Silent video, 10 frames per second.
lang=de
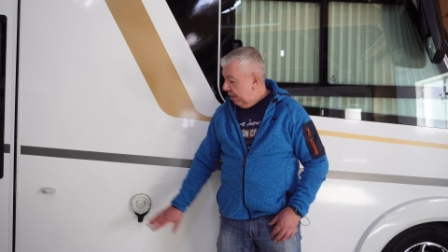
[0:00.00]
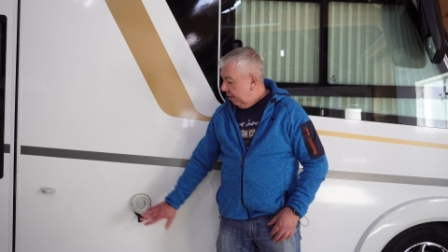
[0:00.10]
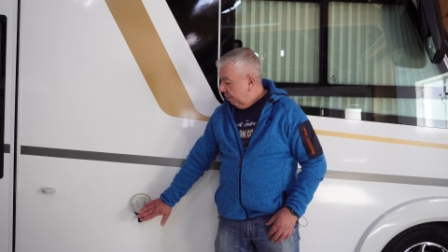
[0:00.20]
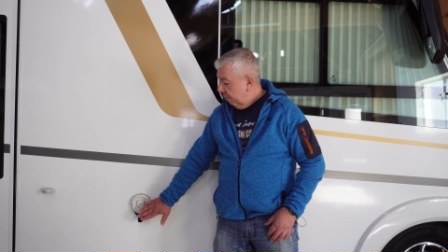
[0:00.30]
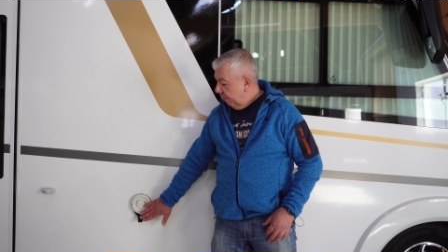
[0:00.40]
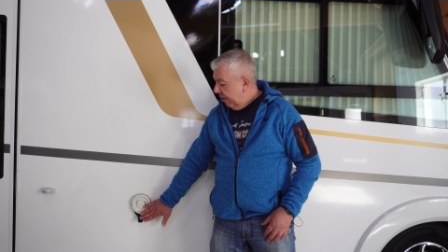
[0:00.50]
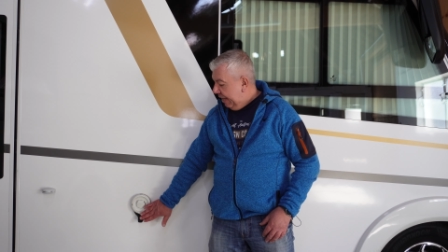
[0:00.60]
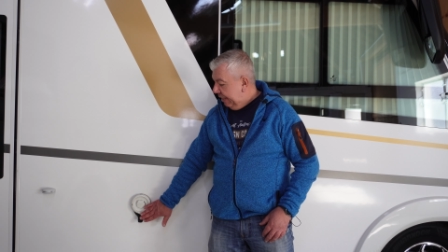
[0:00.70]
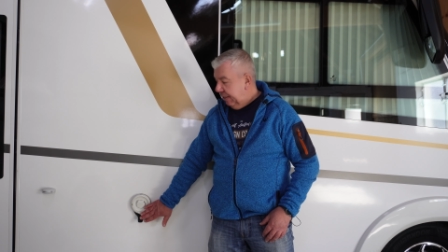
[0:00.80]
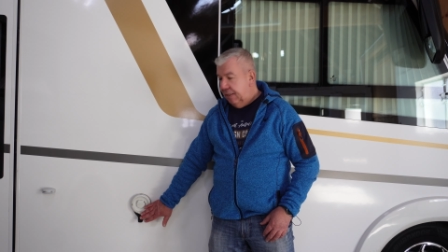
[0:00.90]
man ein
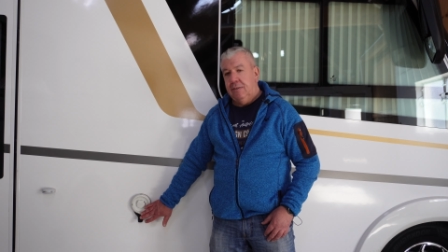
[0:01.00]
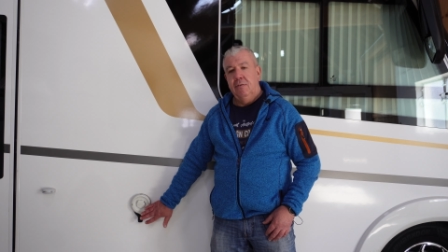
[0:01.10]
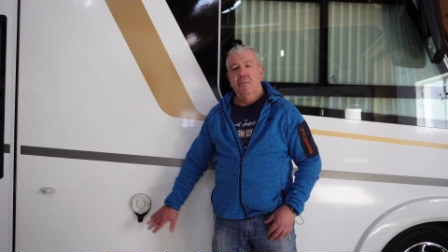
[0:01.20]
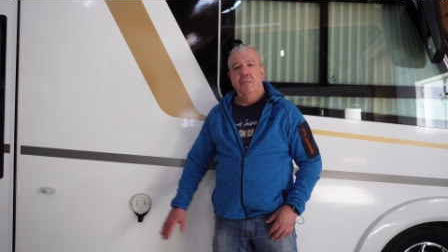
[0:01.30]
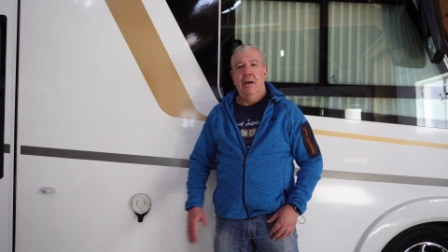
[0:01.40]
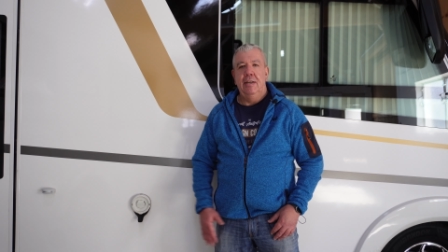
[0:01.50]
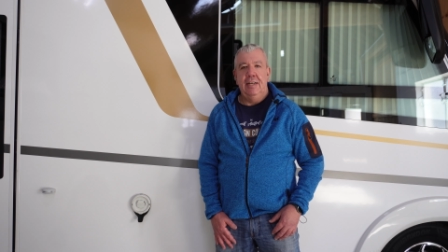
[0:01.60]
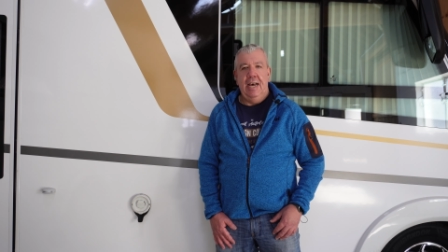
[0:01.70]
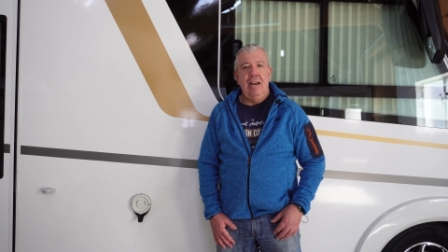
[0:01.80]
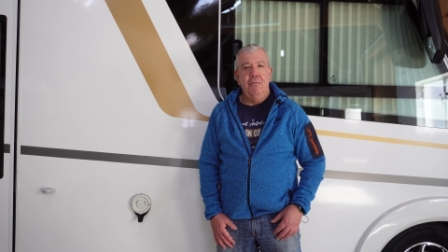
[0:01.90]
weißes
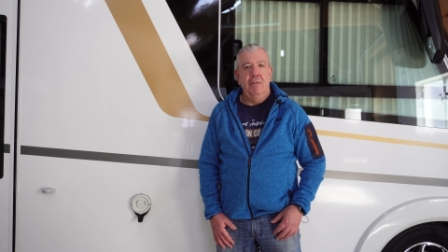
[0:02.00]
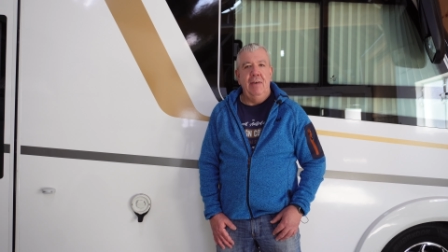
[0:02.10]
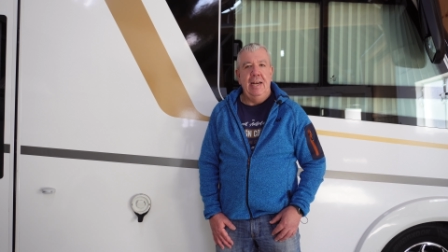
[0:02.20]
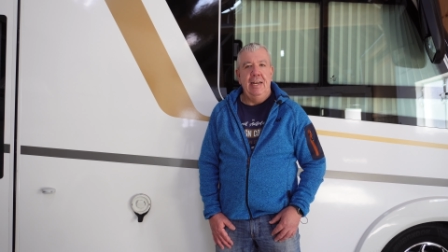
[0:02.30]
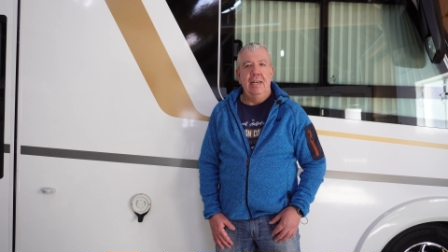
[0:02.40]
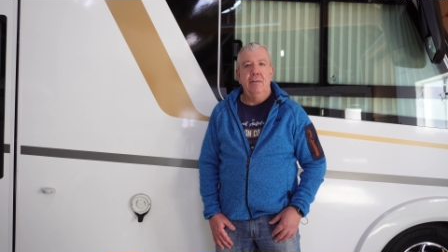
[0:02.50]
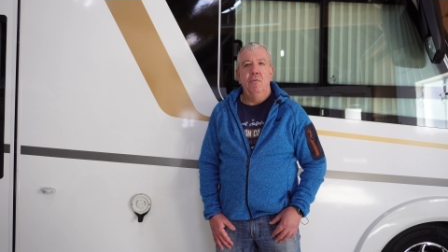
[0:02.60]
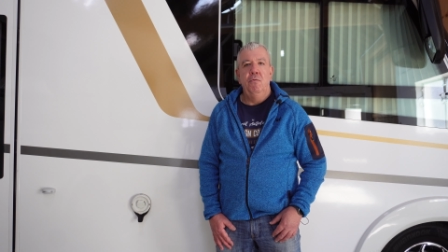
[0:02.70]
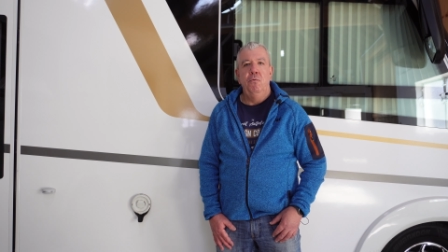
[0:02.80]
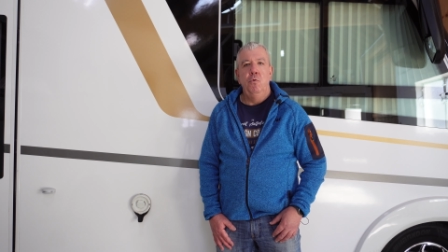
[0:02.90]
Teil verwendet,
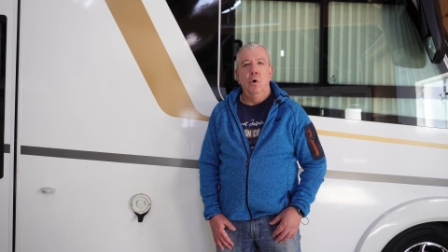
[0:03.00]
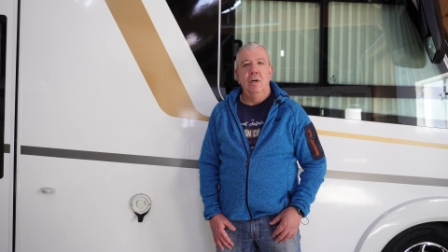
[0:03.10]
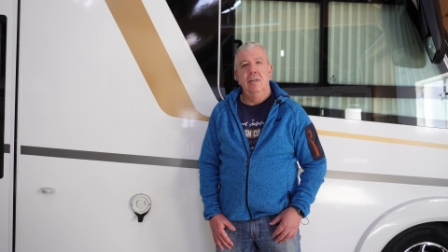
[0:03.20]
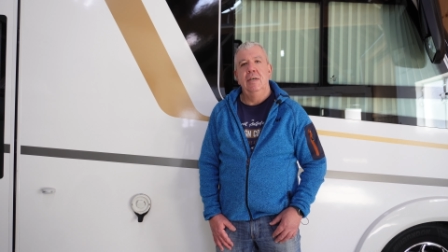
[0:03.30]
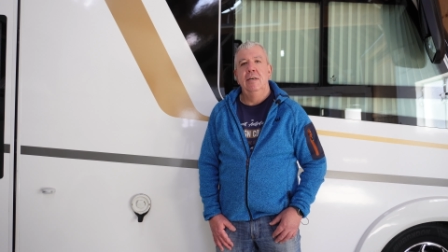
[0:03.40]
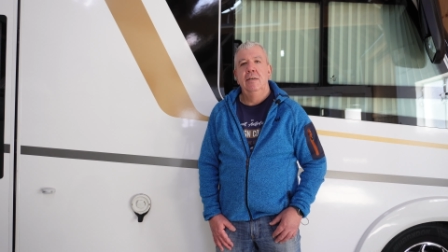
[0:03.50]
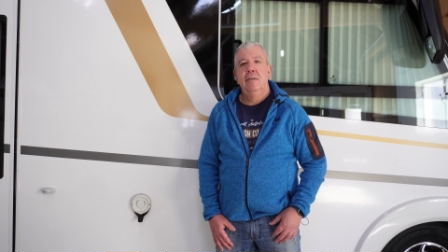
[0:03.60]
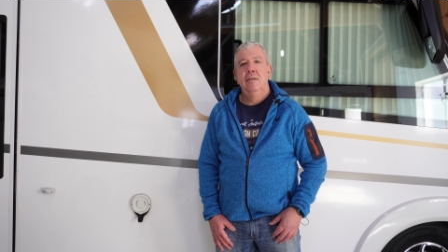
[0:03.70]
würde